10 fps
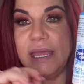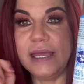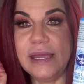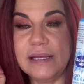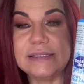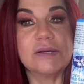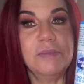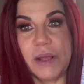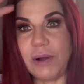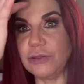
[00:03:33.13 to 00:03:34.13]
E
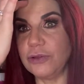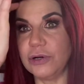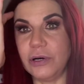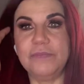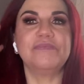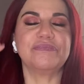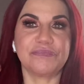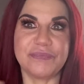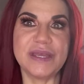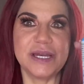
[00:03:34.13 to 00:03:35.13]
siccome quando,
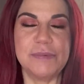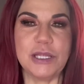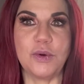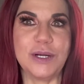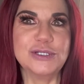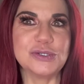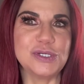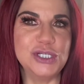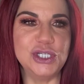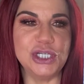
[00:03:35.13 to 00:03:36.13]
ripeto, quando
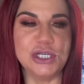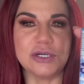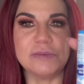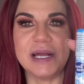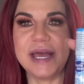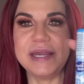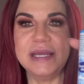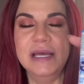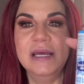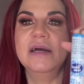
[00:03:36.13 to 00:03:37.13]
sono in giro,
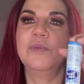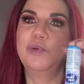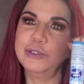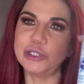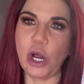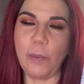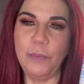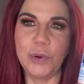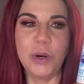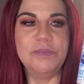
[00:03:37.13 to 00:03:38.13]
magari
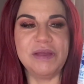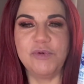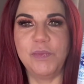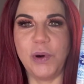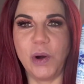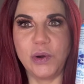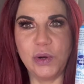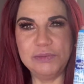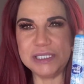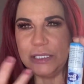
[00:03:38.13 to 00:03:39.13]
purtroppo bevo
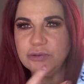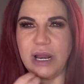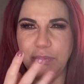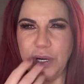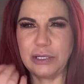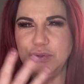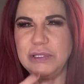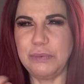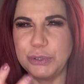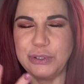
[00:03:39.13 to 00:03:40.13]
poco e mi sento la bocca
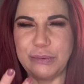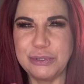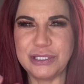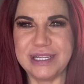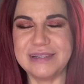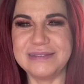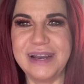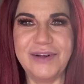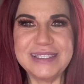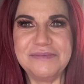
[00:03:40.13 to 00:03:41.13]
tutta brutta brutta,
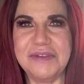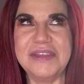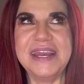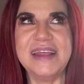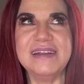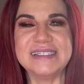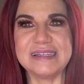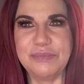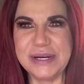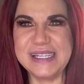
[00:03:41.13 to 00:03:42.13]
delle volte mi viene il
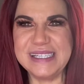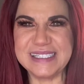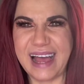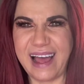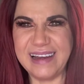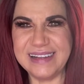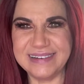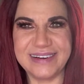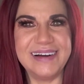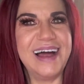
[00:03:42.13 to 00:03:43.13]
sapore di sale,
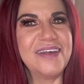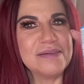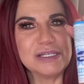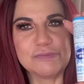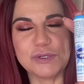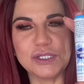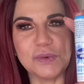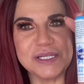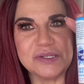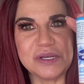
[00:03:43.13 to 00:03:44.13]
no? Allora mi spruzzo
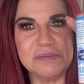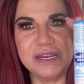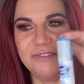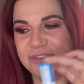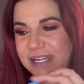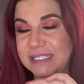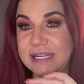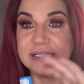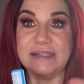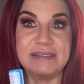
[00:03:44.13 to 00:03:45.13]
questo che mi
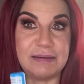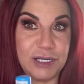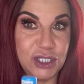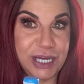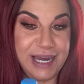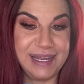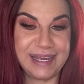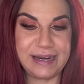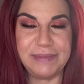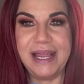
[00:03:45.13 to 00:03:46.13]
rinfresca senza mangiare le
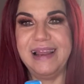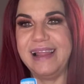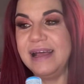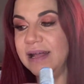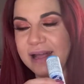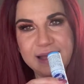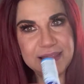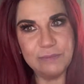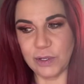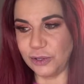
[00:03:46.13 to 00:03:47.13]
caramelle
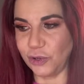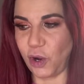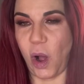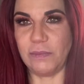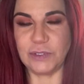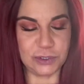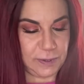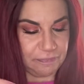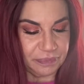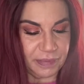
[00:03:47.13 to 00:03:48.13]
ed è molto
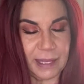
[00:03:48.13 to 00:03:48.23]
comodo.